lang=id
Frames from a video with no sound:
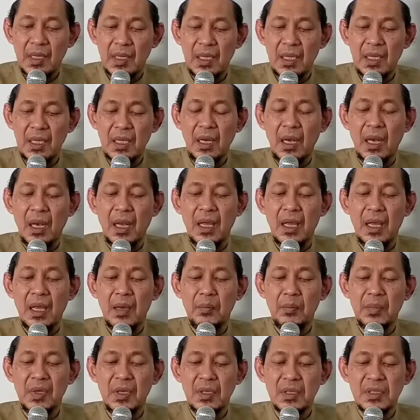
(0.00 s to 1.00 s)

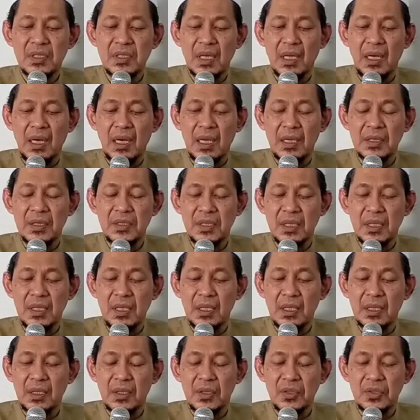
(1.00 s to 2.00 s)
illa min
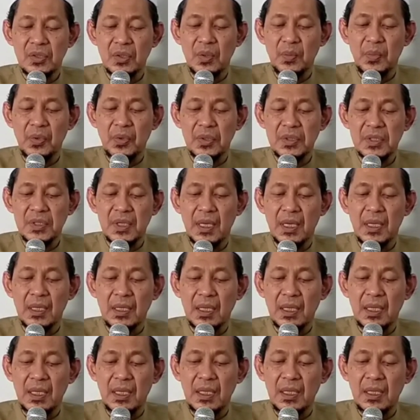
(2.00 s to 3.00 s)
salasin kejaba
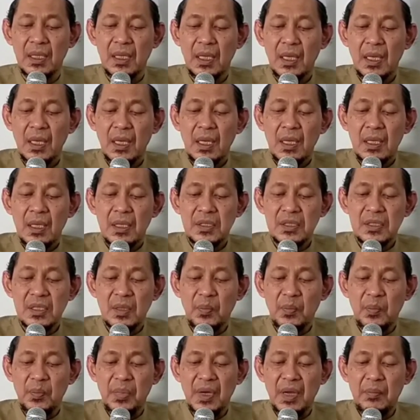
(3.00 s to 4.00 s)
saking
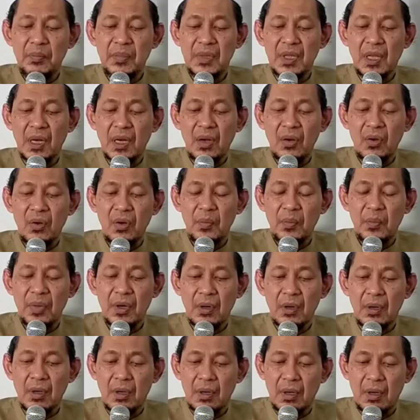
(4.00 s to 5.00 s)
sebab telung
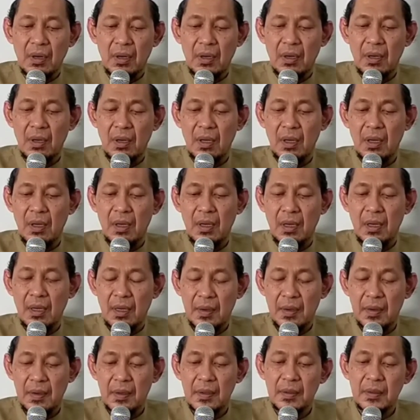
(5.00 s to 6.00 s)
perkara
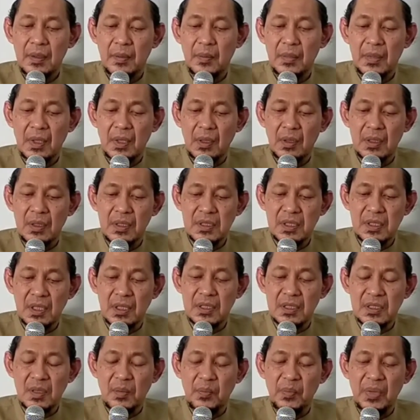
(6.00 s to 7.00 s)

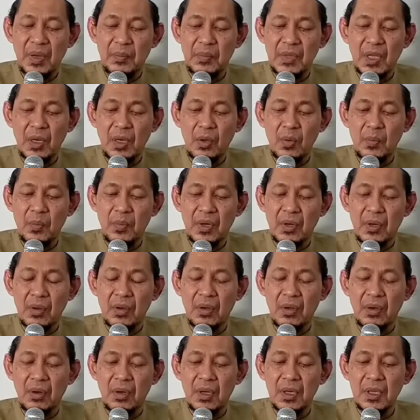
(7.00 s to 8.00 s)
sing sebab telung
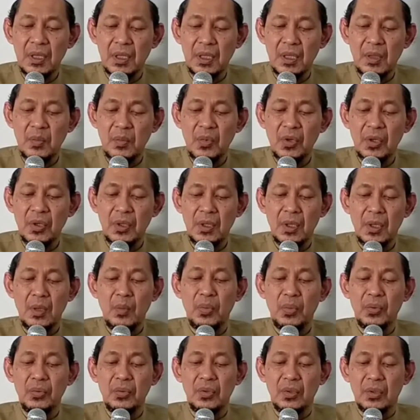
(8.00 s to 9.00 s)
perkara niki
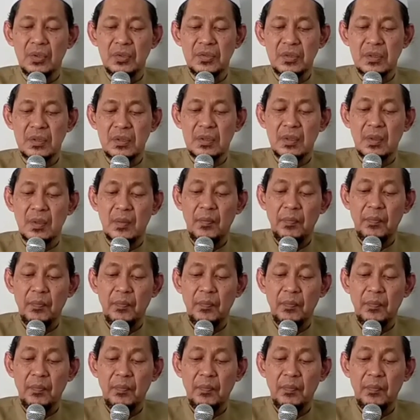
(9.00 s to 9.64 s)
mboten putus